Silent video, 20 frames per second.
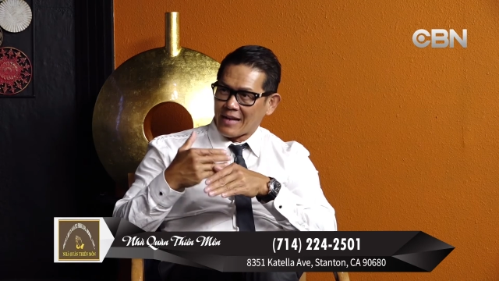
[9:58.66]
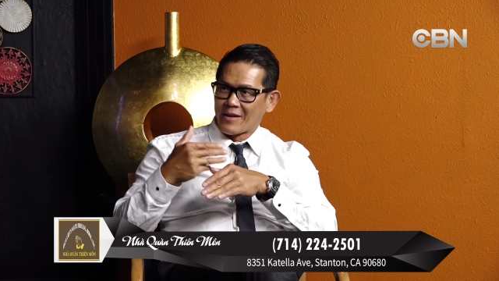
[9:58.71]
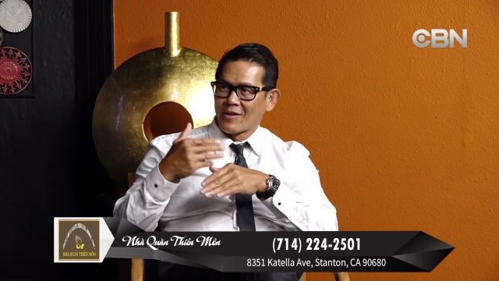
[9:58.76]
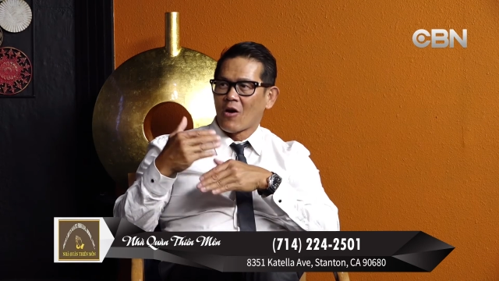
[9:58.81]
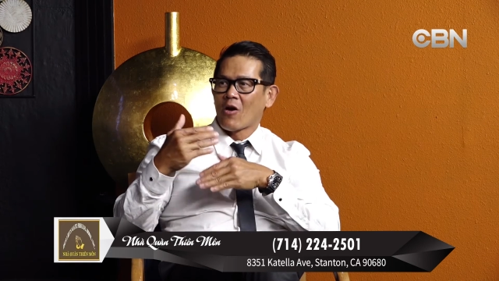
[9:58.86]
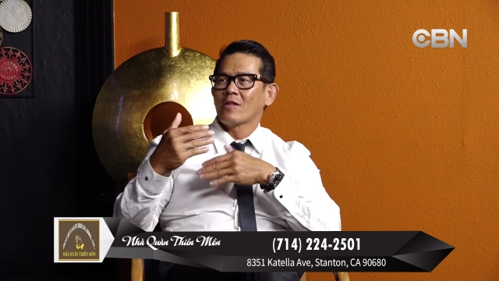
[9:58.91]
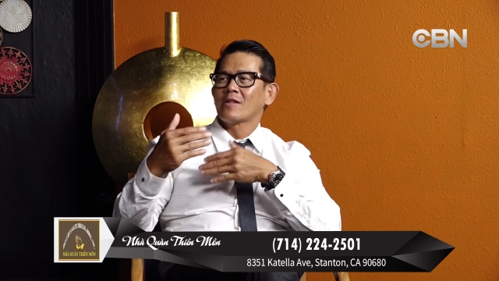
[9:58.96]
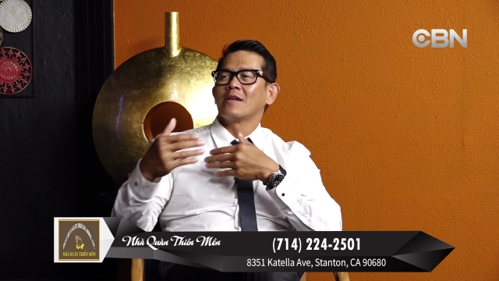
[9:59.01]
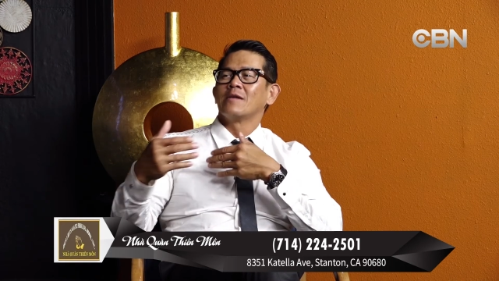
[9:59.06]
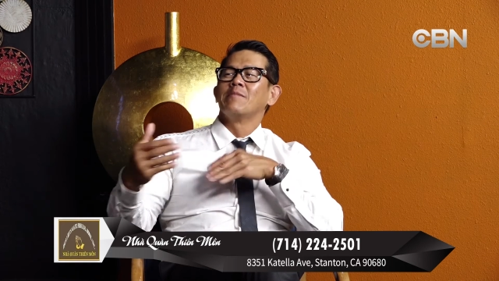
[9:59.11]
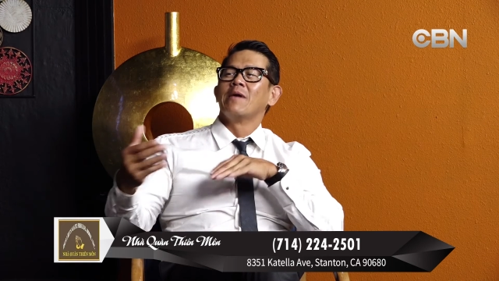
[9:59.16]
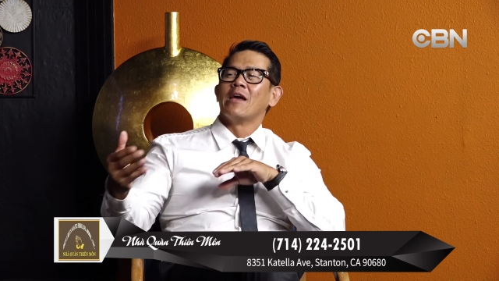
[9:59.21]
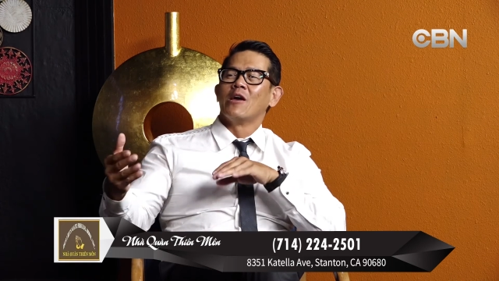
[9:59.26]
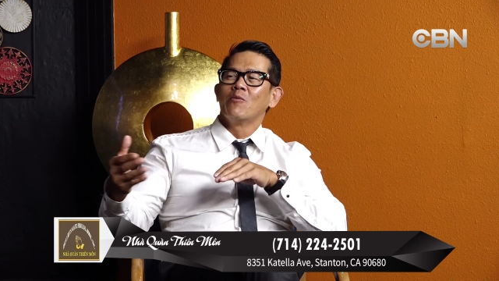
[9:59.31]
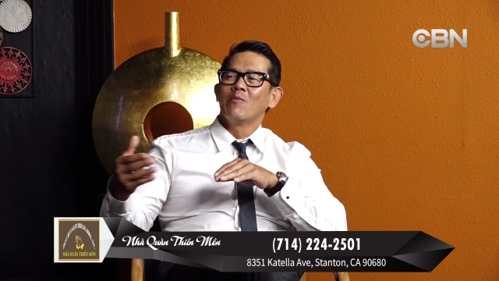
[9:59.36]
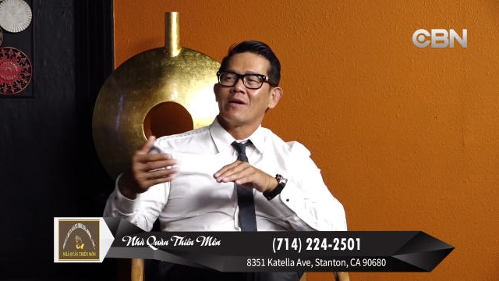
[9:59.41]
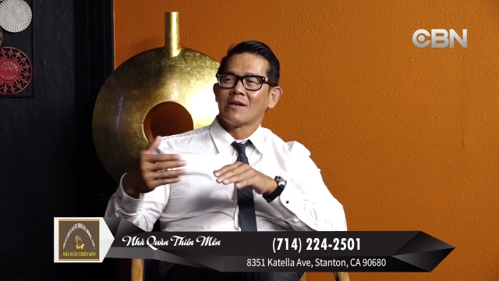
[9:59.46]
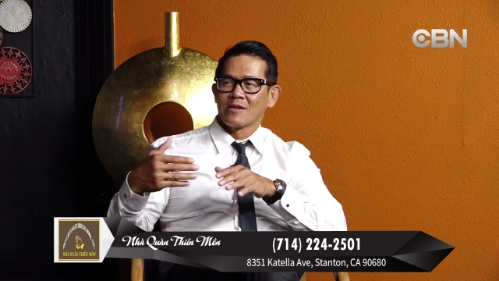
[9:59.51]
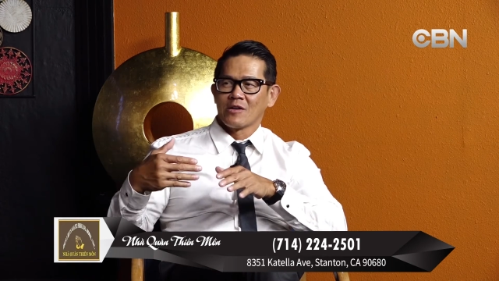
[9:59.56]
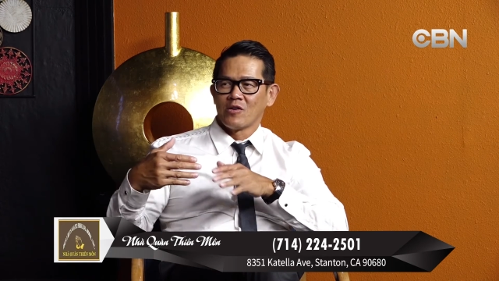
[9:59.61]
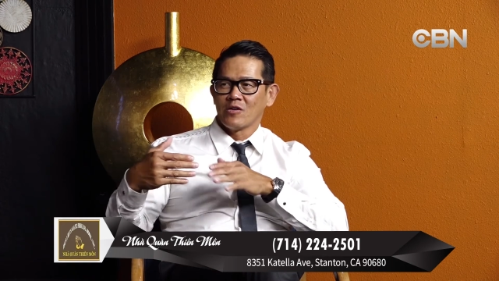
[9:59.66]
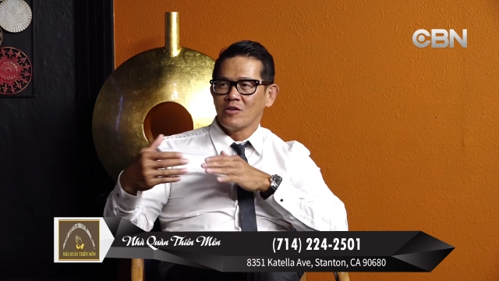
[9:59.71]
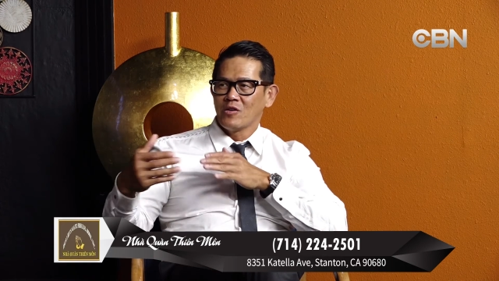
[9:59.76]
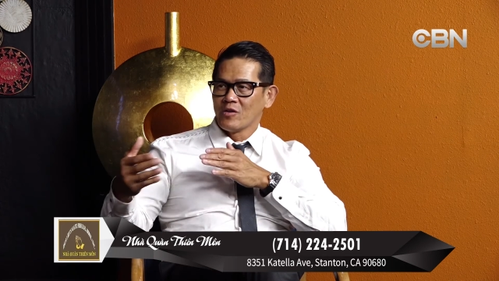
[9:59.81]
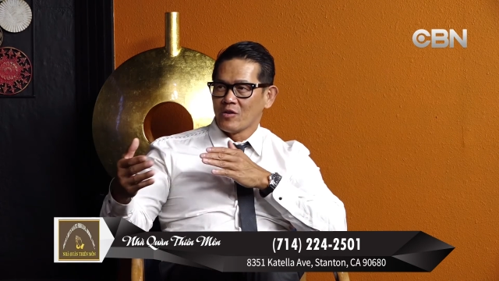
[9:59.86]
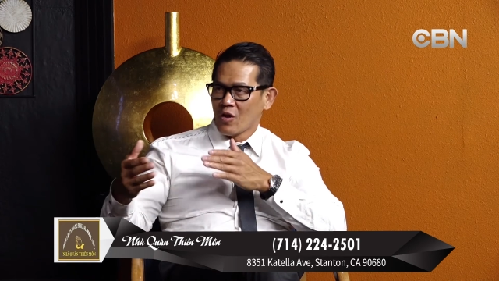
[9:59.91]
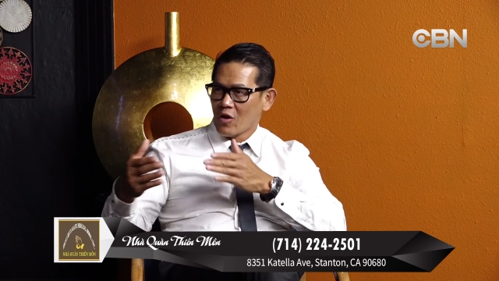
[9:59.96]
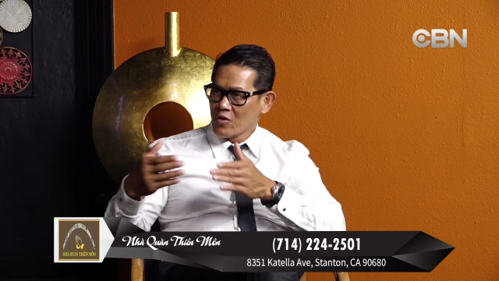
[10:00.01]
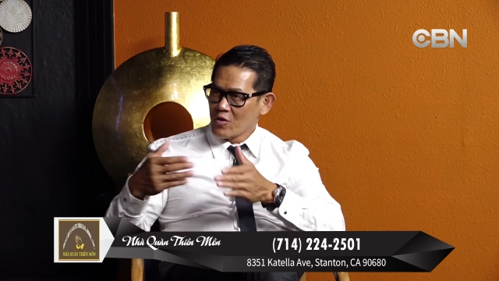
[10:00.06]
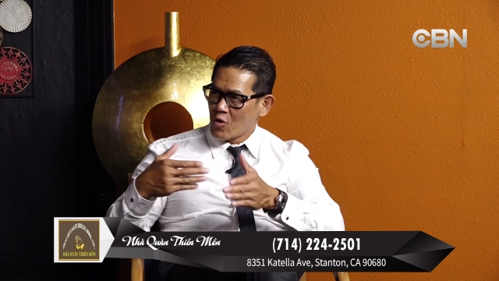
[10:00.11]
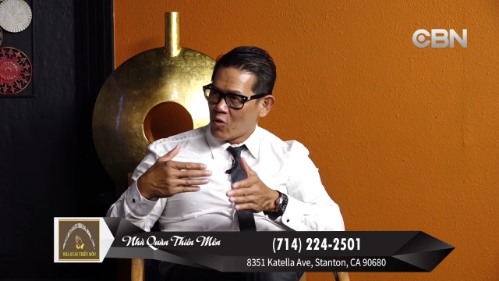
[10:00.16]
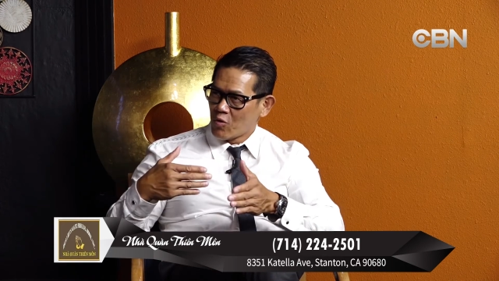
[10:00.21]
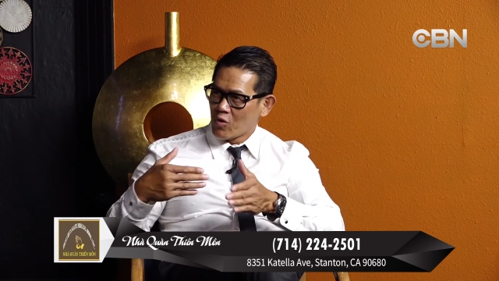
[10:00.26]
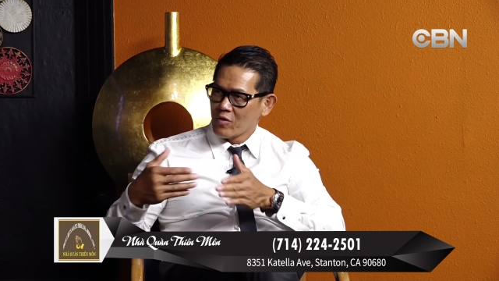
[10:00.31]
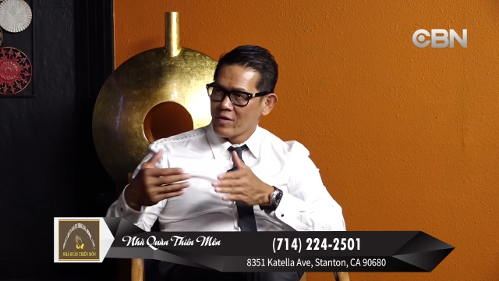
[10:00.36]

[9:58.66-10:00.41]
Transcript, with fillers: nói thì hiểu mà, có người nói vô nói